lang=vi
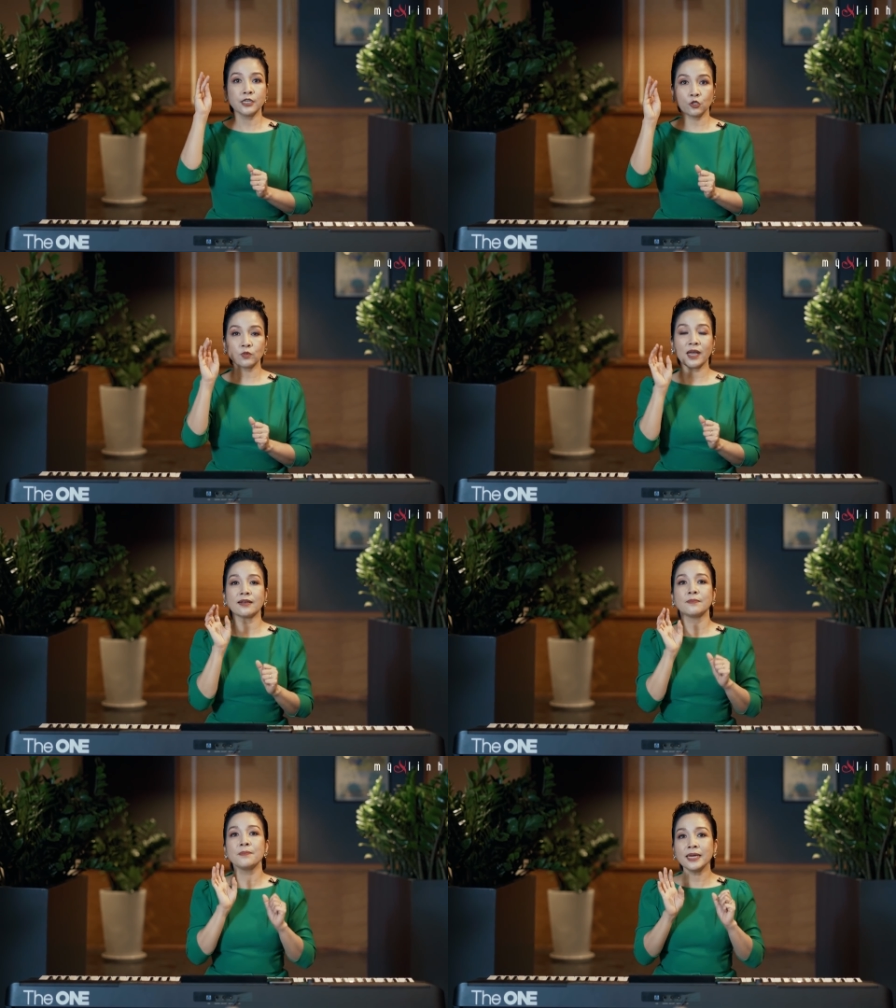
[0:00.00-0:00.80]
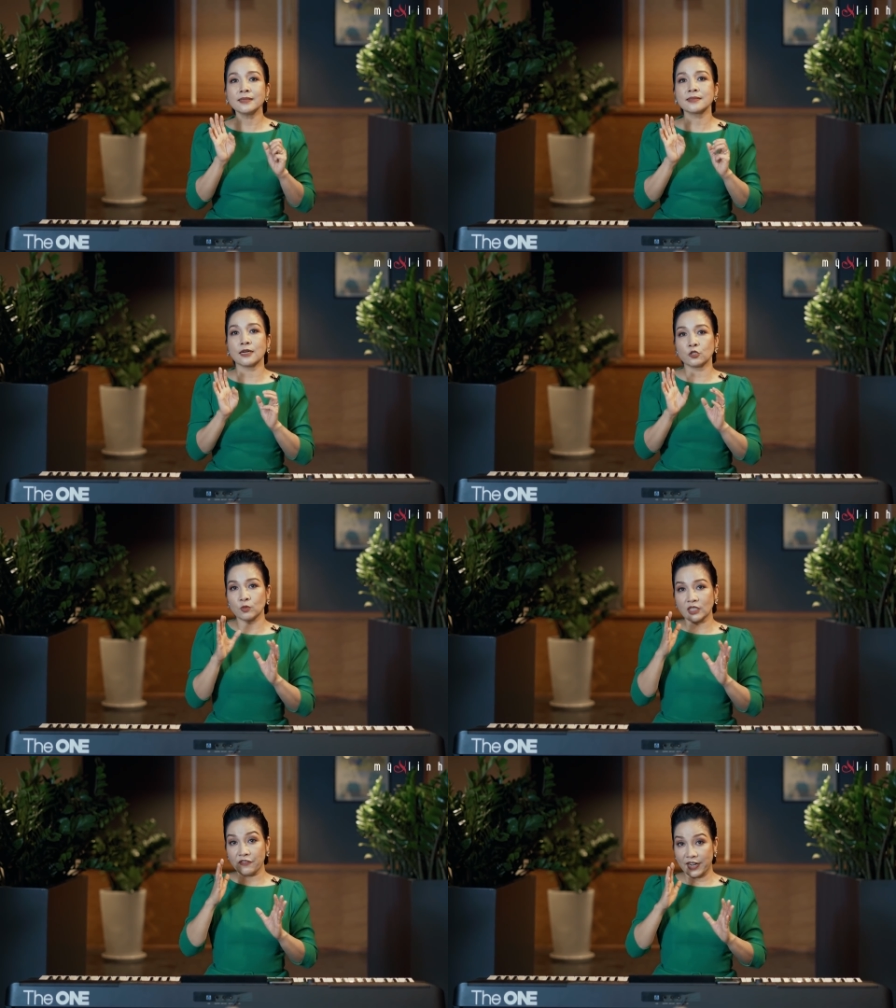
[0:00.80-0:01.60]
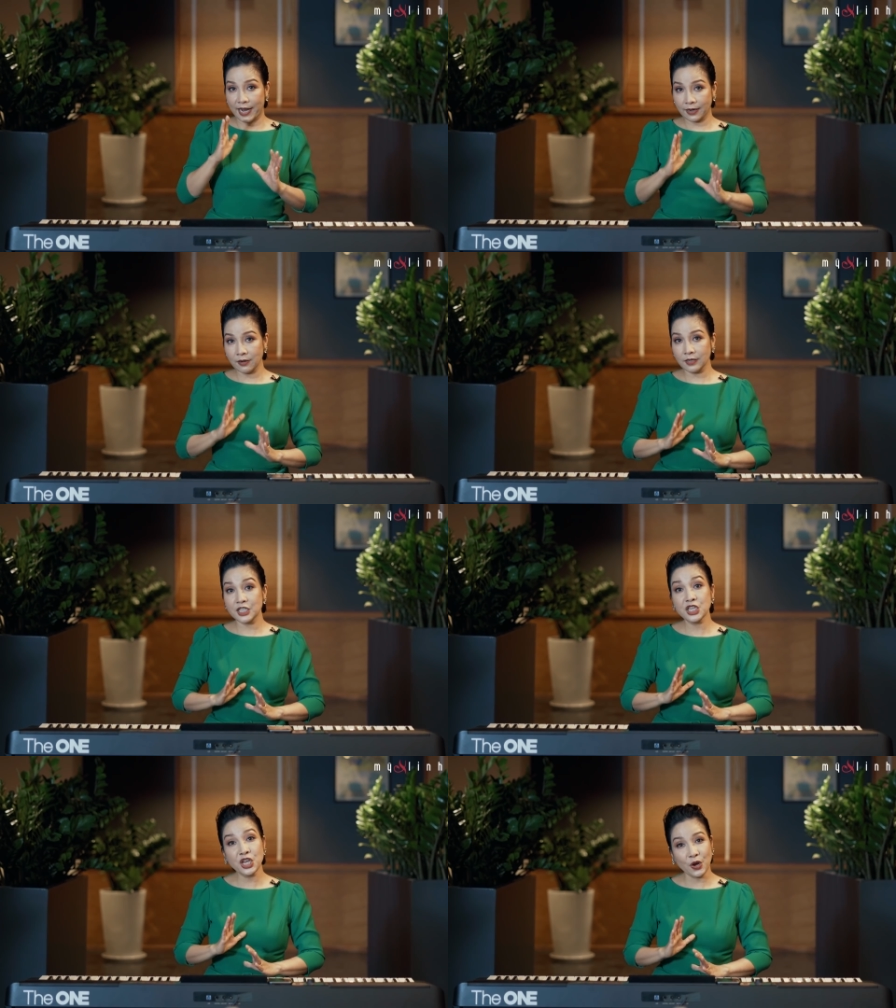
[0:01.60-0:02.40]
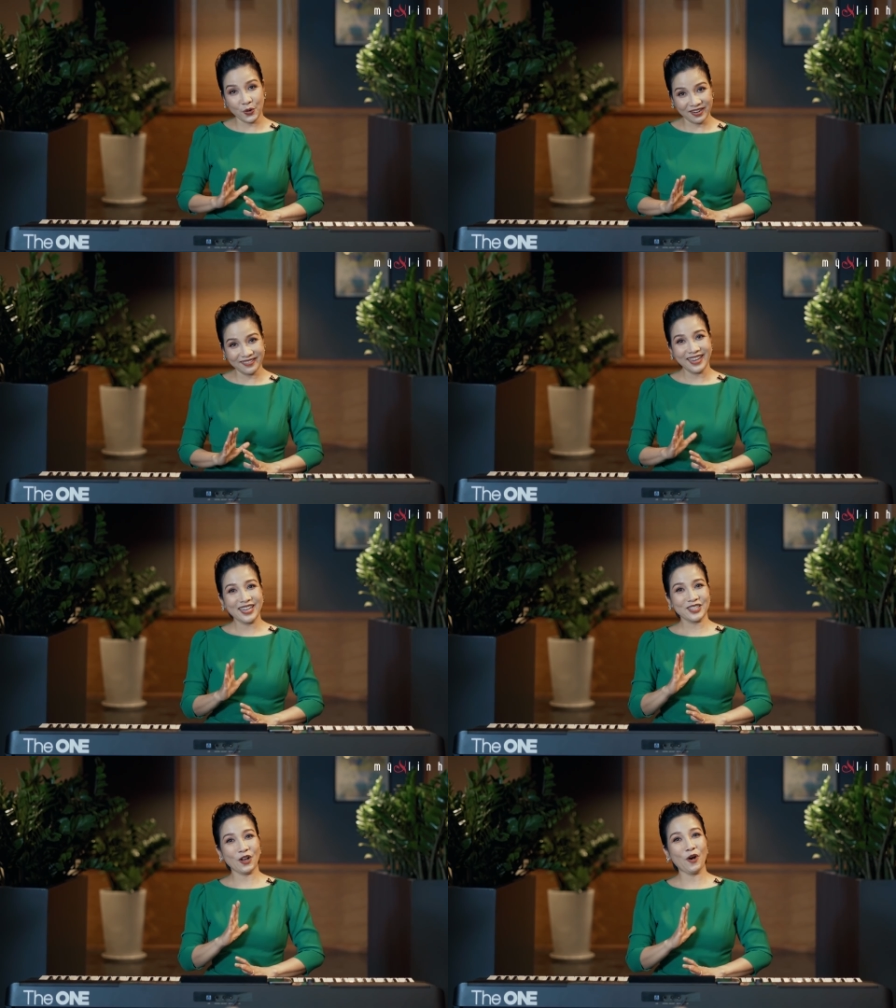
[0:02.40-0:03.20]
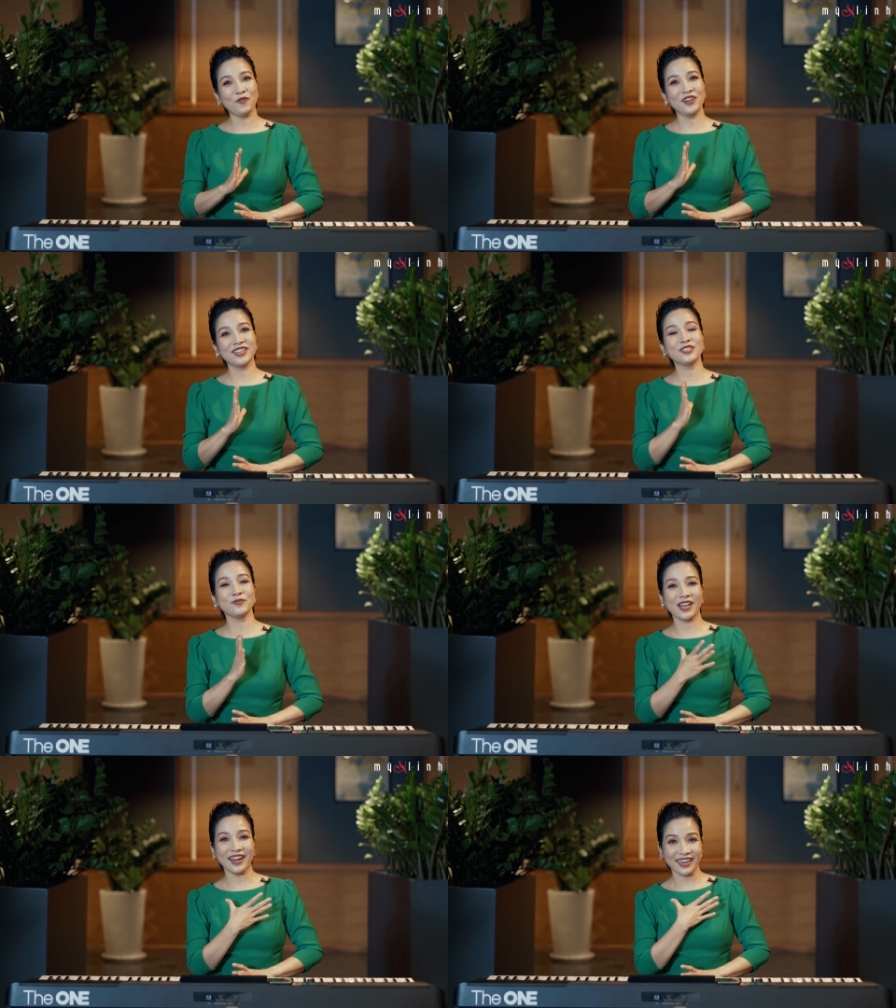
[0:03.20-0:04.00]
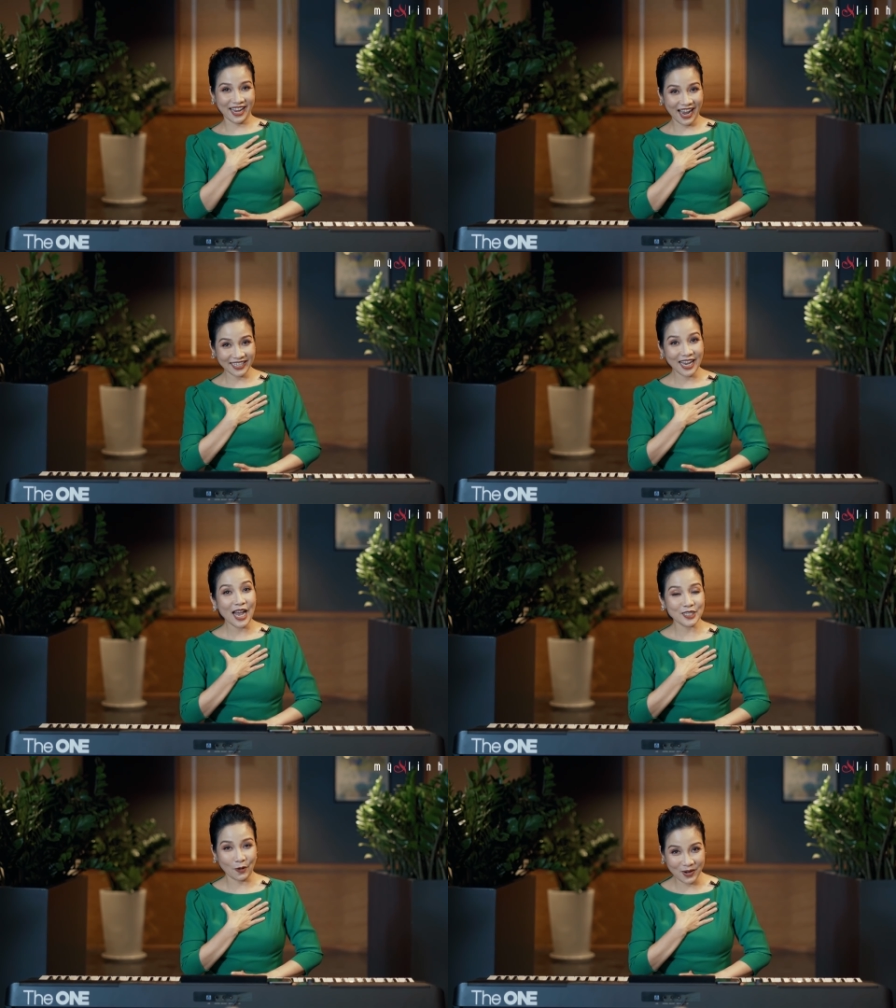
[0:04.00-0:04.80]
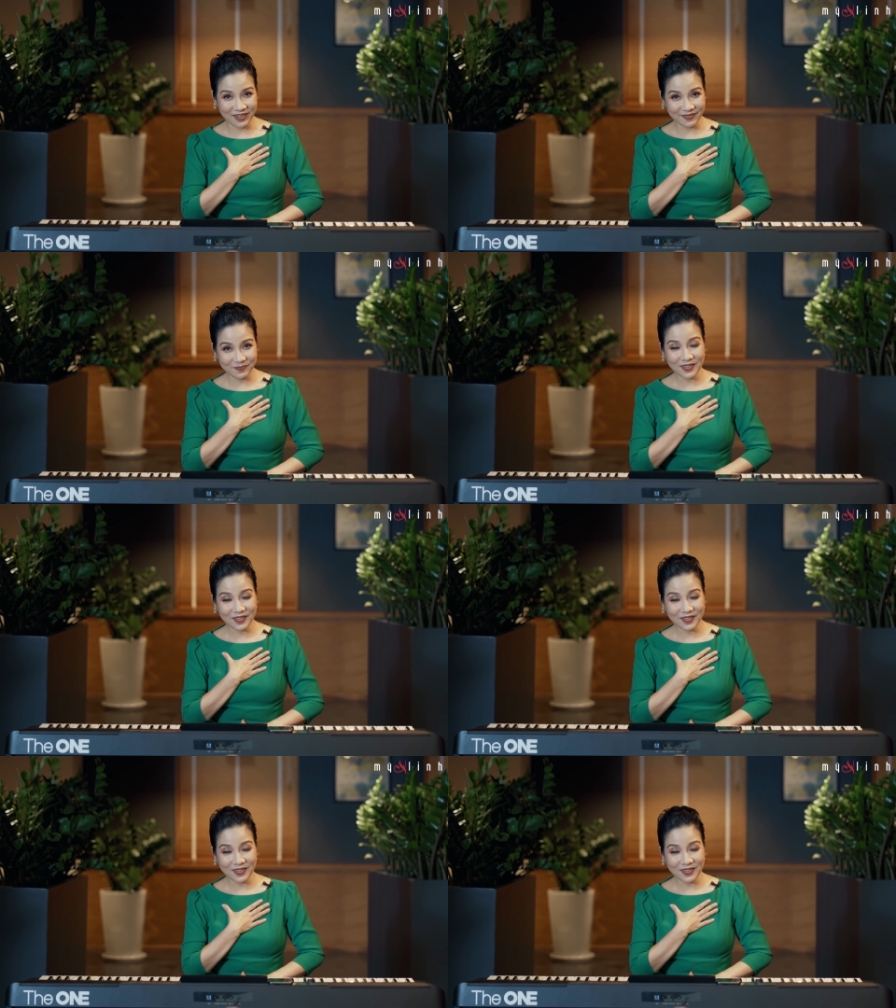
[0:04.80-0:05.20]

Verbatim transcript: thì chúng ta biết rằng chúng ta sẽ phải nén hơi nhiều hơn so với chúng ta khi hát giọng ngực.